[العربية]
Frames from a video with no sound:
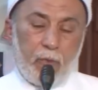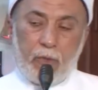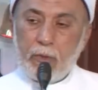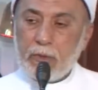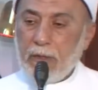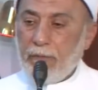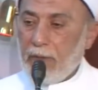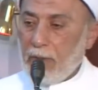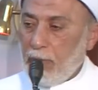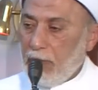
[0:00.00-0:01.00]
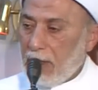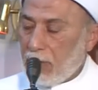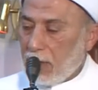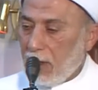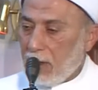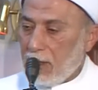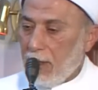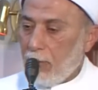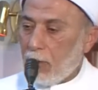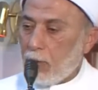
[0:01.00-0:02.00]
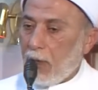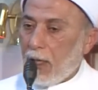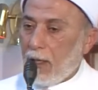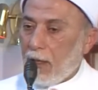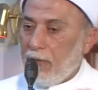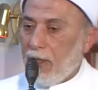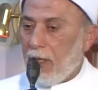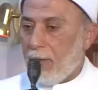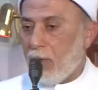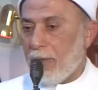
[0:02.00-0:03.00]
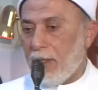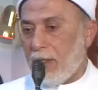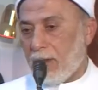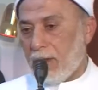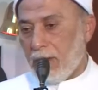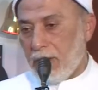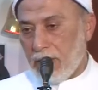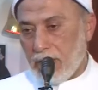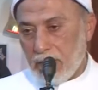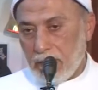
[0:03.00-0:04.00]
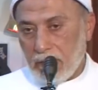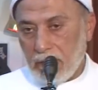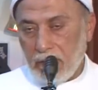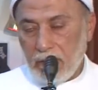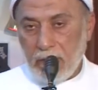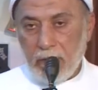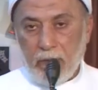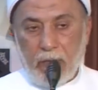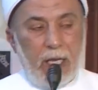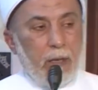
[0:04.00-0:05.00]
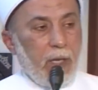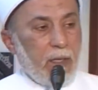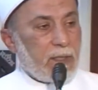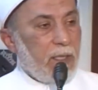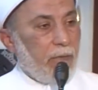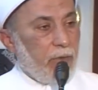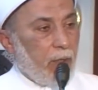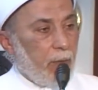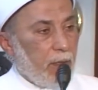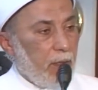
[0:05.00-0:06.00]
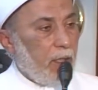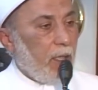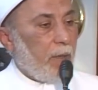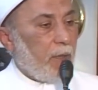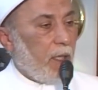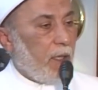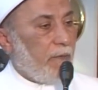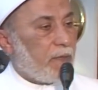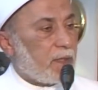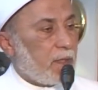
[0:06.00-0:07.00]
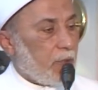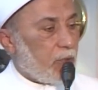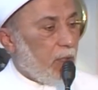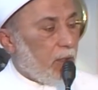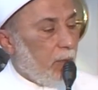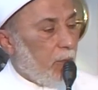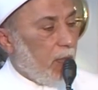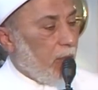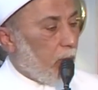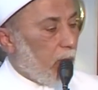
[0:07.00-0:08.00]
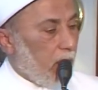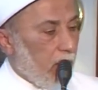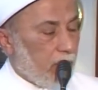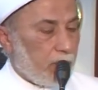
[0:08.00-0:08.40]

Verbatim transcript: وتصفد فيه الشياطين وتغلق فيه أبواب النيران فلا معصية في رمضان إلا من النفس الشيطان بريء منها